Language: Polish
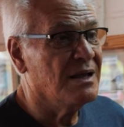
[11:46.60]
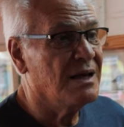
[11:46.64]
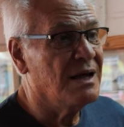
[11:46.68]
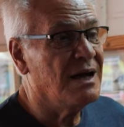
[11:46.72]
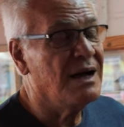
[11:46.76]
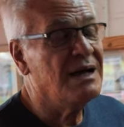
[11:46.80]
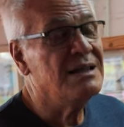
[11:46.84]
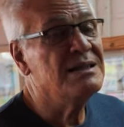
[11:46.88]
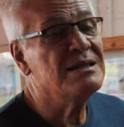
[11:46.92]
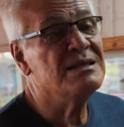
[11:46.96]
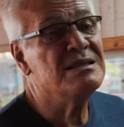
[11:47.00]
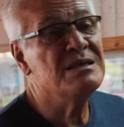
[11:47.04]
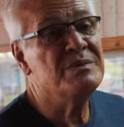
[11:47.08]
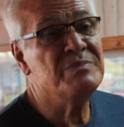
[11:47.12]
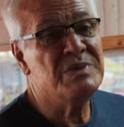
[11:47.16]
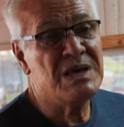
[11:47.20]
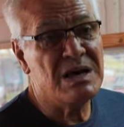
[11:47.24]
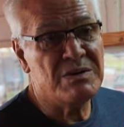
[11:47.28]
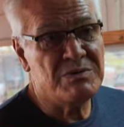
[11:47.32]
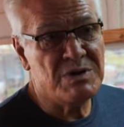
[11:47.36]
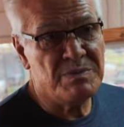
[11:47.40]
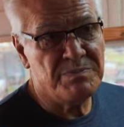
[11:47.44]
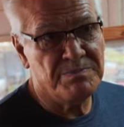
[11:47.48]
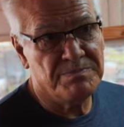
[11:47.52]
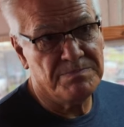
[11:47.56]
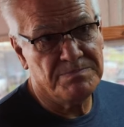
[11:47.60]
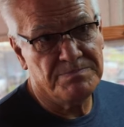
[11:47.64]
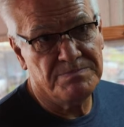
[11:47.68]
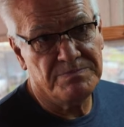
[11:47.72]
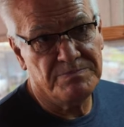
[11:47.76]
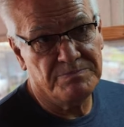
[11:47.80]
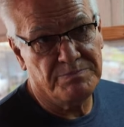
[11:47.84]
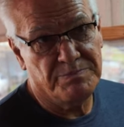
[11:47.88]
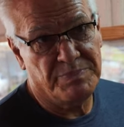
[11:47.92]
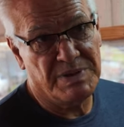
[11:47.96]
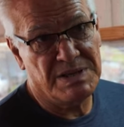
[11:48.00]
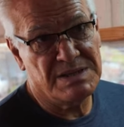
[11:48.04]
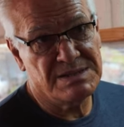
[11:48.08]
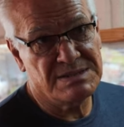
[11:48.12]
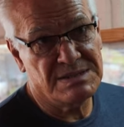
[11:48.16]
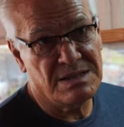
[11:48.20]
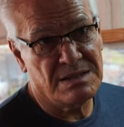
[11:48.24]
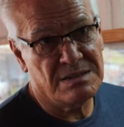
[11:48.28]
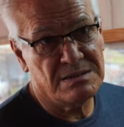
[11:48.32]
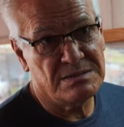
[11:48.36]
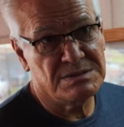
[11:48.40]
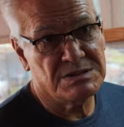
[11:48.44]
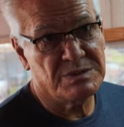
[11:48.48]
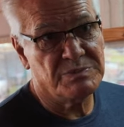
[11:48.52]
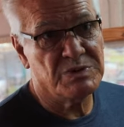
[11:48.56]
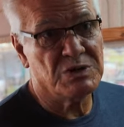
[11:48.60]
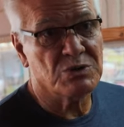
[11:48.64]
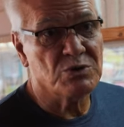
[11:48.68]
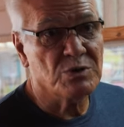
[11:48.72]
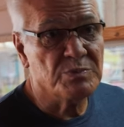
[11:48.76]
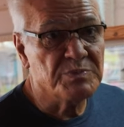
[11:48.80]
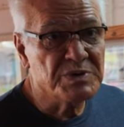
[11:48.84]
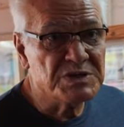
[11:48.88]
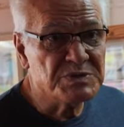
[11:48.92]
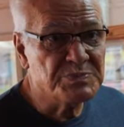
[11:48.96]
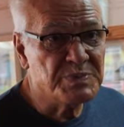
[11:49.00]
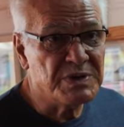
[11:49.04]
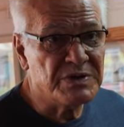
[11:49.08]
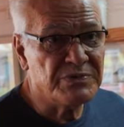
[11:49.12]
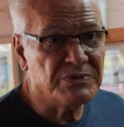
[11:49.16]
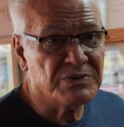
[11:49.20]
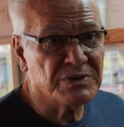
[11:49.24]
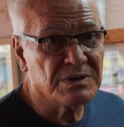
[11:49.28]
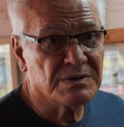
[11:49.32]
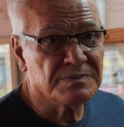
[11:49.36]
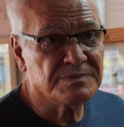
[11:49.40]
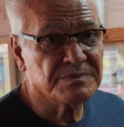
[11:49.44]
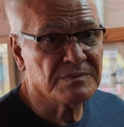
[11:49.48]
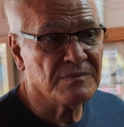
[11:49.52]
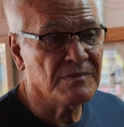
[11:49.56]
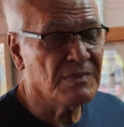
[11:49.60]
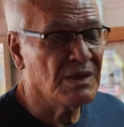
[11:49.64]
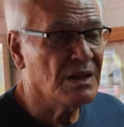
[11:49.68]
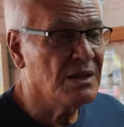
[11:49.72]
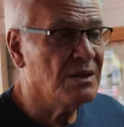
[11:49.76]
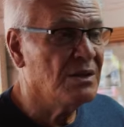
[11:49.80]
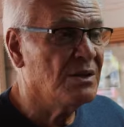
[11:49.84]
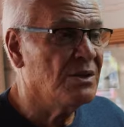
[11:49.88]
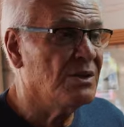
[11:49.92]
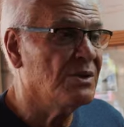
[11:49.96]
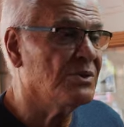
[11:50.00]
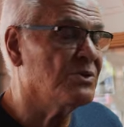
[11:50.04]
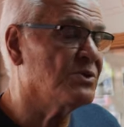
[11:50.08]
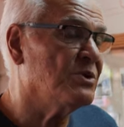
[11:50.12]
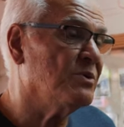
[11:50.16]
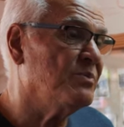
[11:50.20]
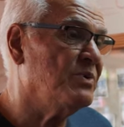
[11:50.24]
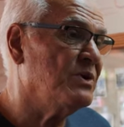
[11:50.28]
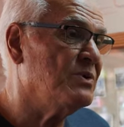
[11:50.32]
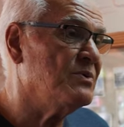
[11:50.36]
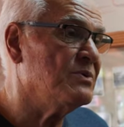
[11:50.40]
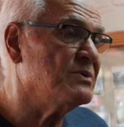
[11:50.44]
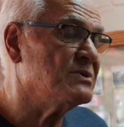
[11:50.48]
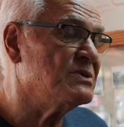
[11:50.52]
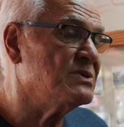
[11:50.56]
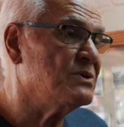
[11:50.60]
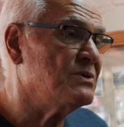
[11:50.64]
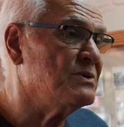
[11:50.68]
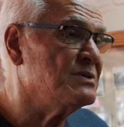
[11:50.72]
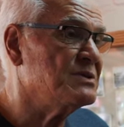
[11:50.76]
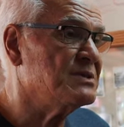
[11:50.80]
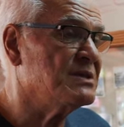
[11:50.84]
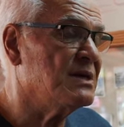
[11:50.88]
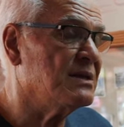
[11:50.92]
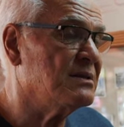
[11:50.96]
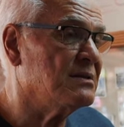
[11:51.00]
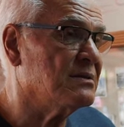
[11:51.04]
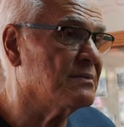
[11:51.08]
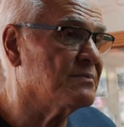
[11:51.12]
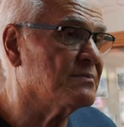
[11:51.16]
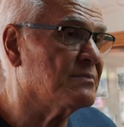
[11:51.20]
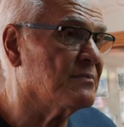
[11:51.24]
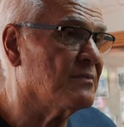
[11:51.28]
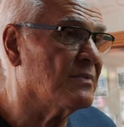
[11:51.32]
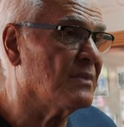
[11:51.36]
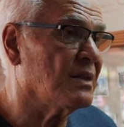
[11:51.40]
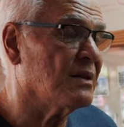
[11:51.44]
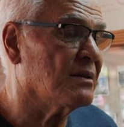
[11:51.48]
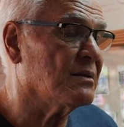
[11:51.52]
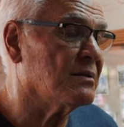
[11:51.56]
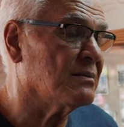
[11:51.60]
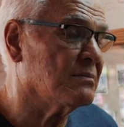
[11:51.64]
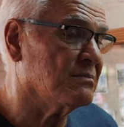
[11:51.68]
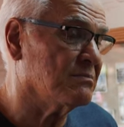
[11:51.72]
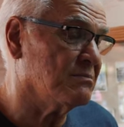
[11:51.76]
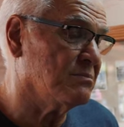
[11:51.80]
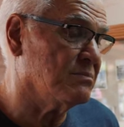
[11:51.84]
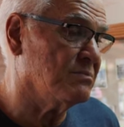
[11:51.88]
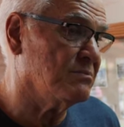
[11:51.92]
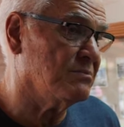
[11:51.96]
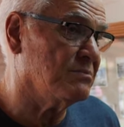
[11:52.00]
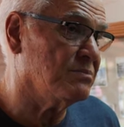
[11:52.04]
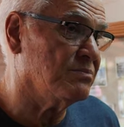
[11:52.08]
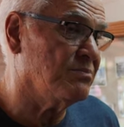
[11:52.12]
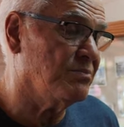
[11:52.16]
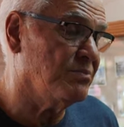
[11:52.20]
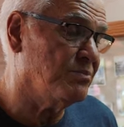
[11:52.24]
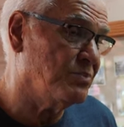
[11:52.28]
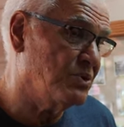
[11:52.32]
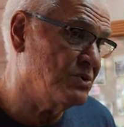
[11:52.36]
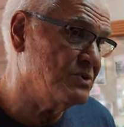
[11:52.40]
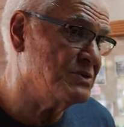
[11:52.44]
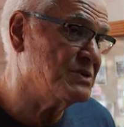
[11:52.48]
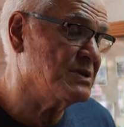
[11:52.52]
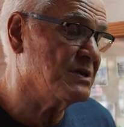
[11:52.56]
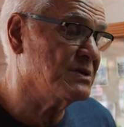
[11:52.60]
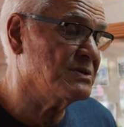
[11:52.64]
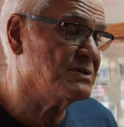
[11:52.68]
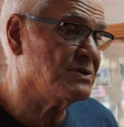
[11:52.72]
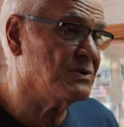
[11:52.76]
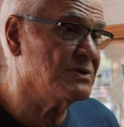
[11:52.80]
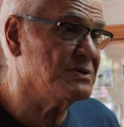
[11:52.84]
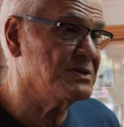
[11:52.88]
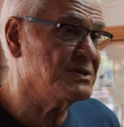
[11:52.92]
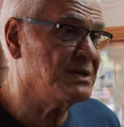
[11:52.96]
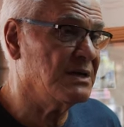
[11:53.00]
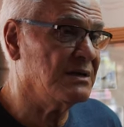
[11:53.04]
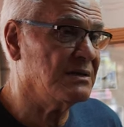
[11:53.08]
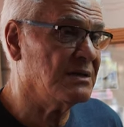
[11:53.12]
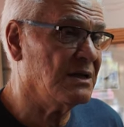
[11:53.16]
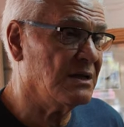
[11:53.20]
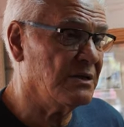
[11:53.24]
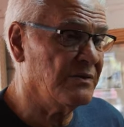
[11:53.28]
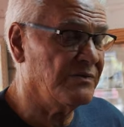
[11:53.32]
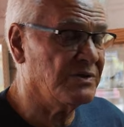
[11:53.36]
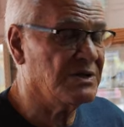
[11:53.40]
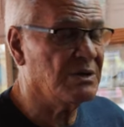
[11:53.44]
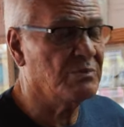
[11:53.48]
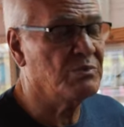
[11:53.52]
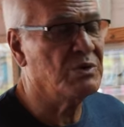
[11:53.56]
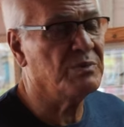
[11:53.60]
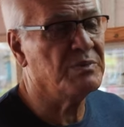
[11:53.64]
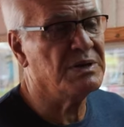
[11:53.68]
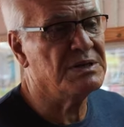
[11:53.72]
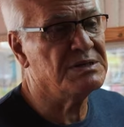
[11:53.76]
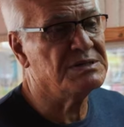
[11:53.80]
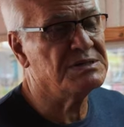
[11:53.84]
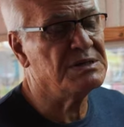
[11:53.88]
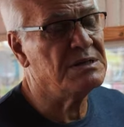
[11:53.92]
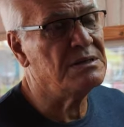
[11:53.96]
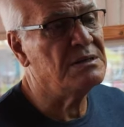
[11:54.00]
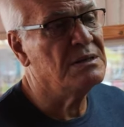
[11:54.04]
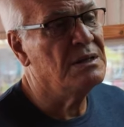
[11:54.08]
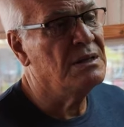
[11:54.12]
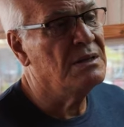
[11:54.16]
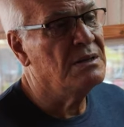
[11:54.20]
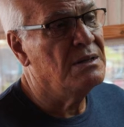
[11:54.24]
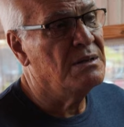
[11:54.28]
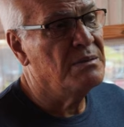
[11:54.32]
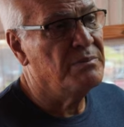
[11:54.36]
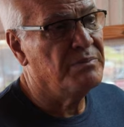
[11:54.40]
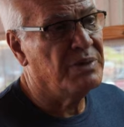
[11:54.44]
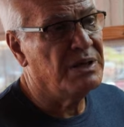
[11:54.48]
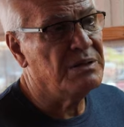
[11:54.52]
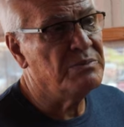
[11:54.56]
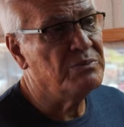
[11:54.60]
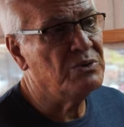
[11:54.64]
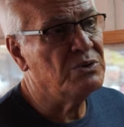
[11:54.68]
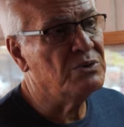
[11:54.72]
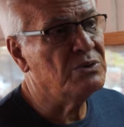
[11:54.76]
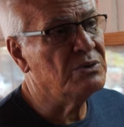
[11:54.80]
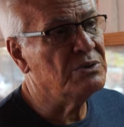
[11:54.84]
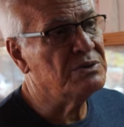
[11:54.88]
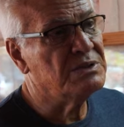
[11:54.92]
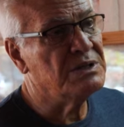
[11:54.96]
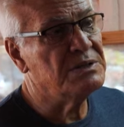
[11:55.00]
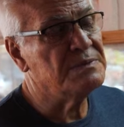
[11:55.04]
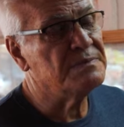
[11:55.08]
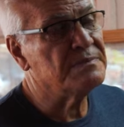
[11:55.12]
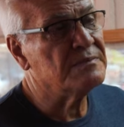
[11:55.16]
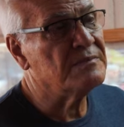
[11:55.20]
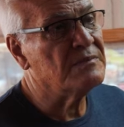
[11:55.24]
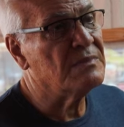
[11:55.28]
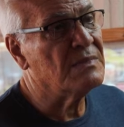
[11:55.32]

Ale nie miały peza, żeby kupić piwko. To był sąsiad, później sąsiad, ale w tym momencie pan Bogutyn